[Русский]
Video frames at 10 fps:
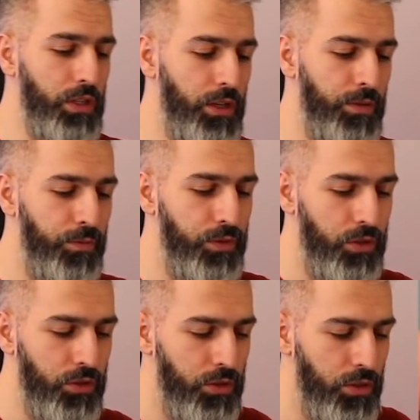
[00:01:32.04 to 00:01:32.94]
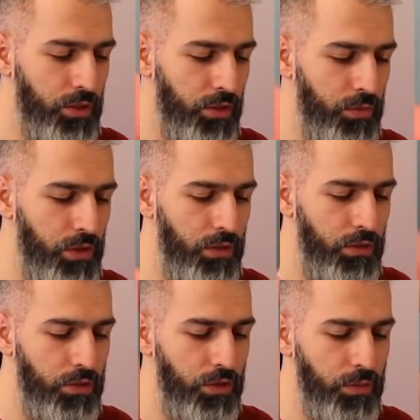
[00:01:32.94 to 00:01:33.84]
Она внешне на самом деле
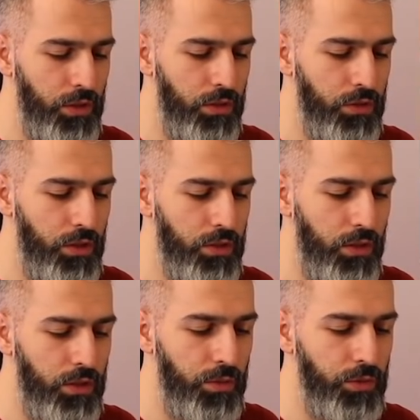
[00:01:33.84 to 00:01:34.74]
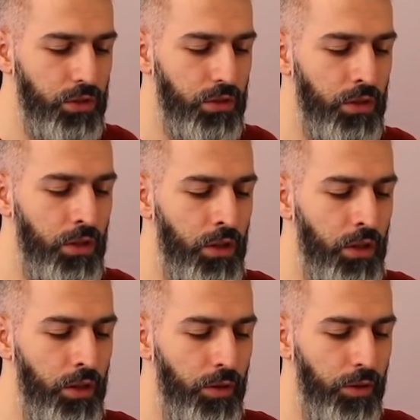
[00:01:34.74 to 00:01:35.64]
ничем не отличается от обычной
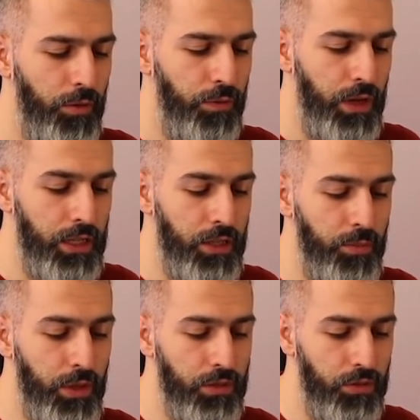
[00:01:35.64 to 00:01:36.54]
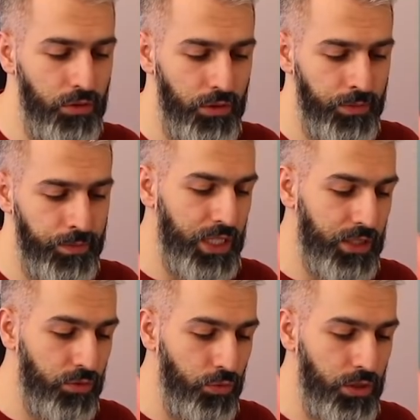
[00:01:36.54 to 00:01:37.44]
э, фиатной банкноты. По
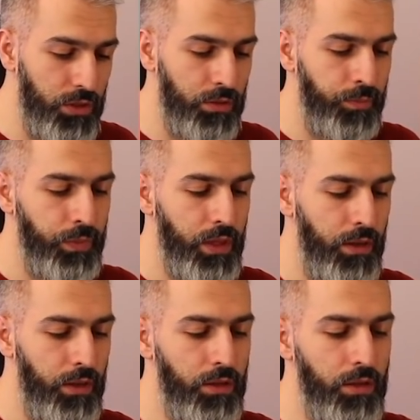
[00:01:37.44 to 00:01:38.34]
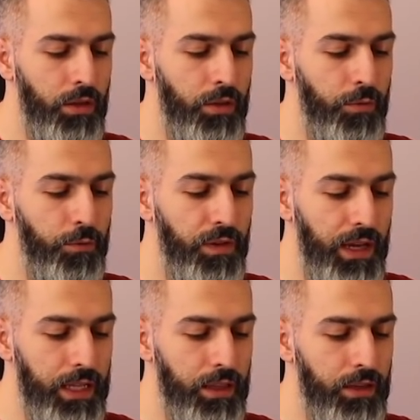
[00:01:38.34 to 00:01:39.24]
сути, это
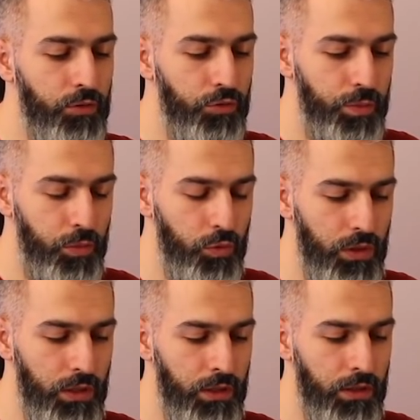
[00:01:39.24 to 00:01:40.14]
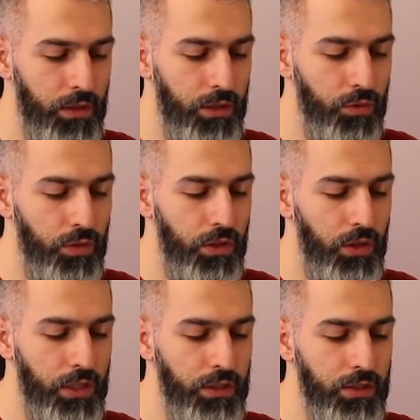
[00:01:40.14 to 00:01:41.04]
фиатная купюра, которая
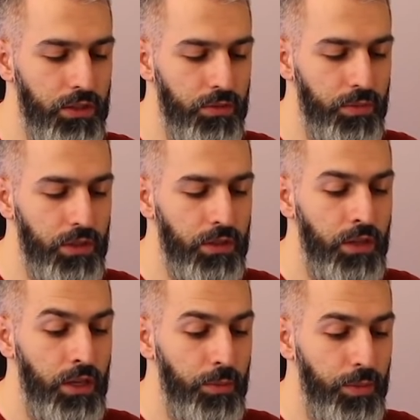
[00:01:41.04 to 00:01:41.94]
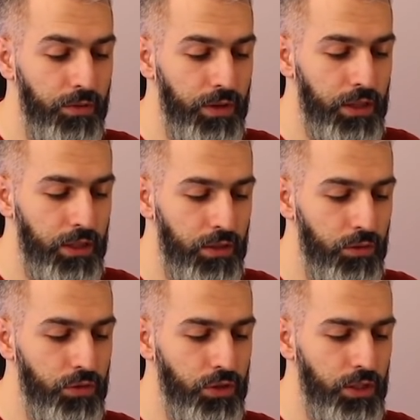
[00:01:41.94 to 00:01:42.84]
хранит в себе приватный
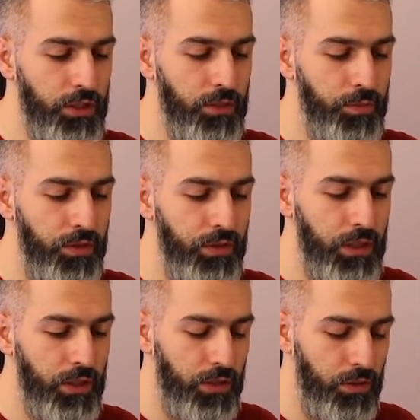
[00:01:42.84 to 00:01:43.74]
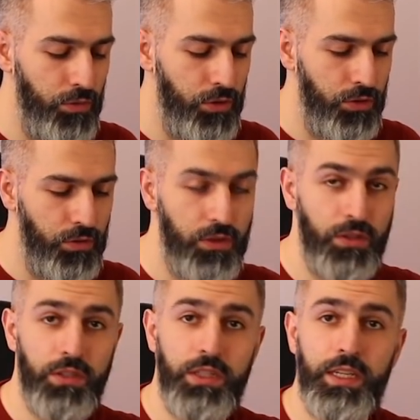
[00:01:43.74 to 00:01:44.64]
ключ, и этот приватный ключ, то есть
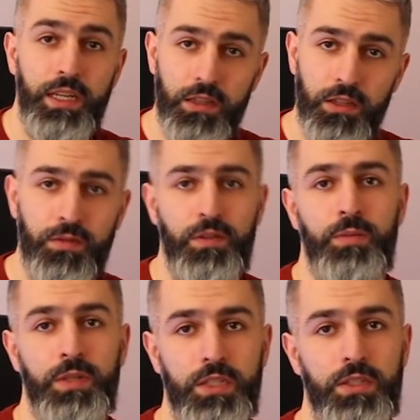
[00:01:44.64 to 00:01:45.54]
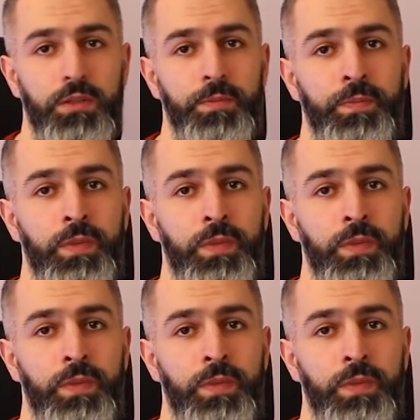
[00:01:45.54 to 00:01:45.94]
это секретная информация,